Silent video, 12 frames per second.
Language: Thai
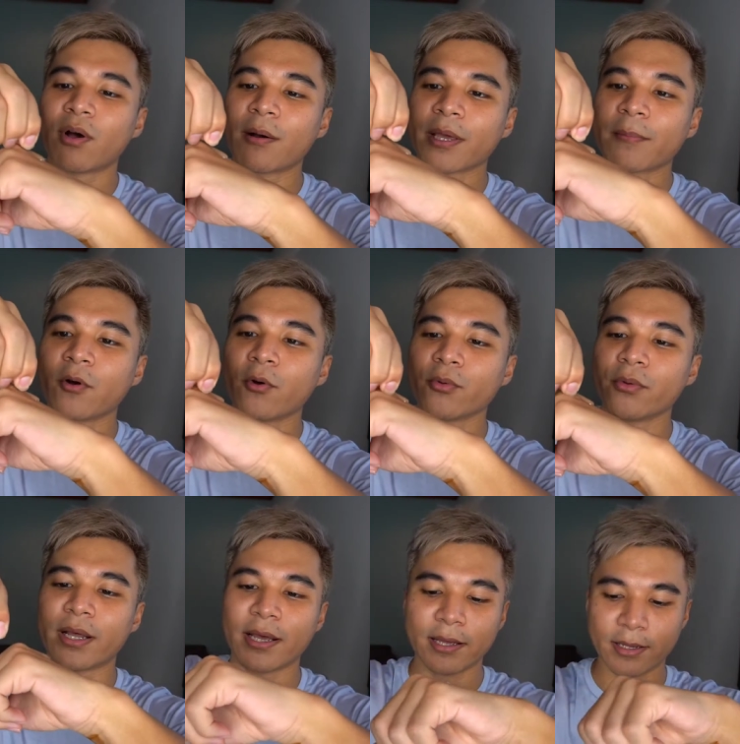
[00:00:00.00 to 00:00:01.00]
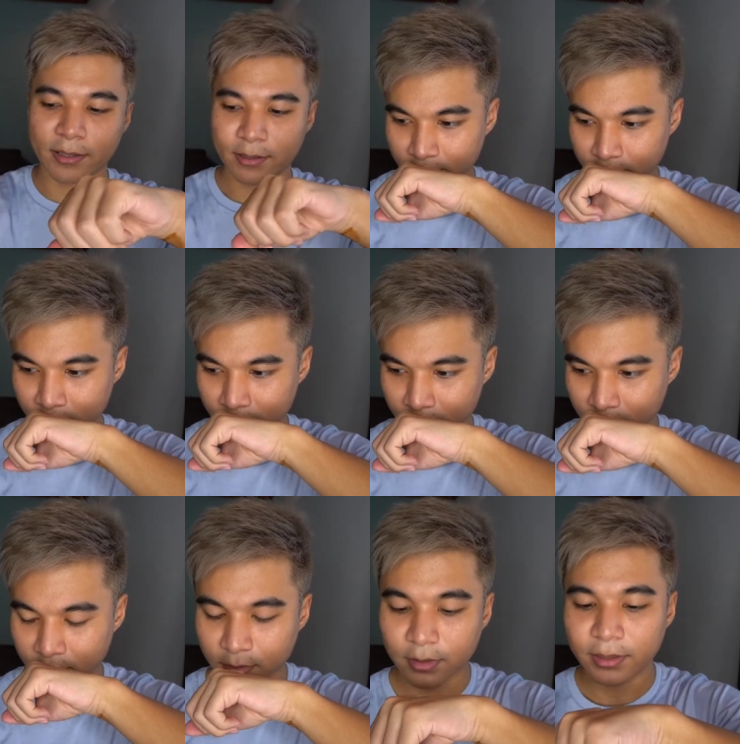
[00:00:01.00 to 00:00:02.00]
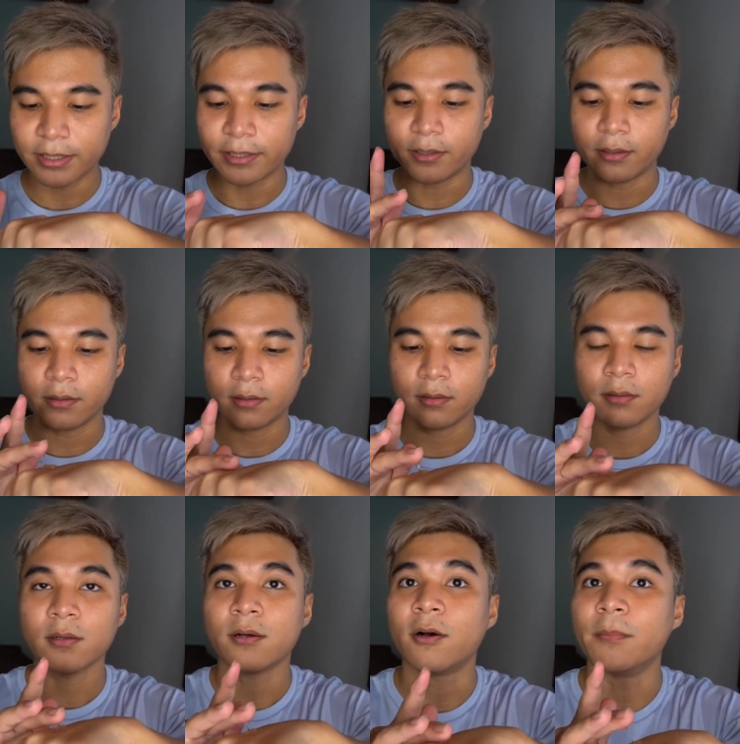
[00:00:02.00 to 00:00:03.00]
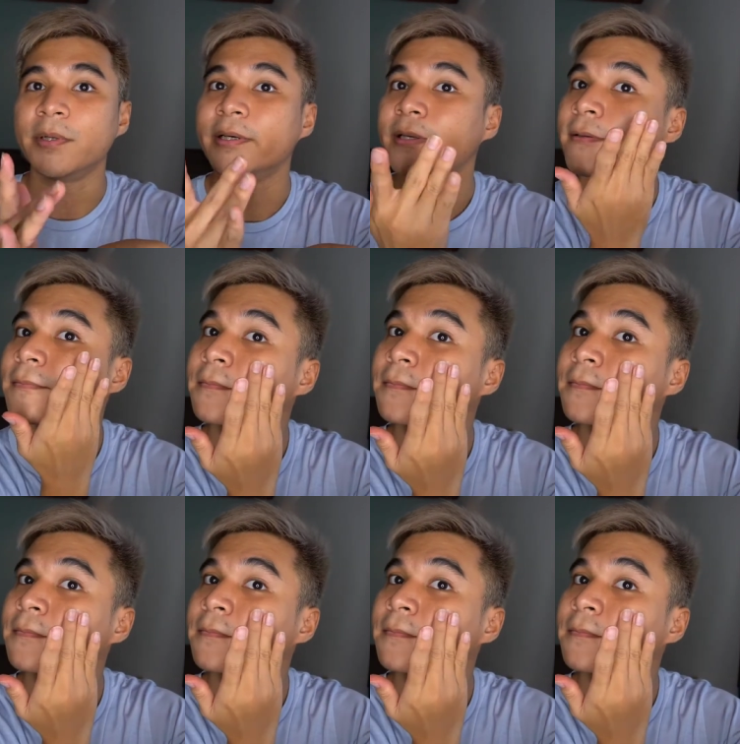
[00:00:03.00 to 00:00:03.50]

มีความเข้มข้นอยู่นะกลิ่นหอมเลย